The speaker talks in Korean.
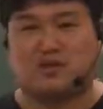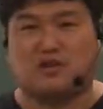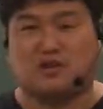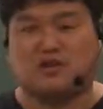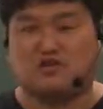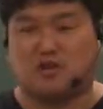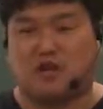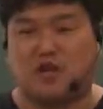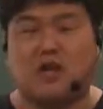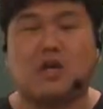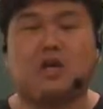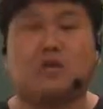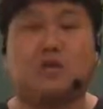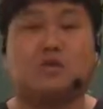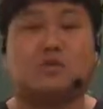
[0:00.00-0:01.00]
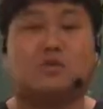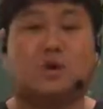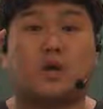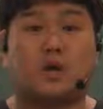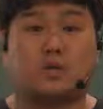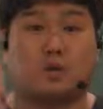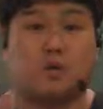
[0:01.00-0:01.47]
와줄게. 이런
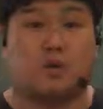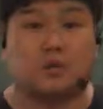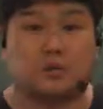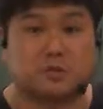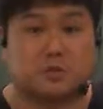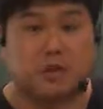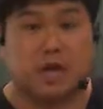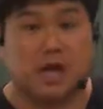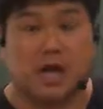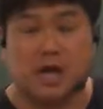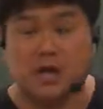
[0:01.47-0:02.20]
또라이 별로 없습니다.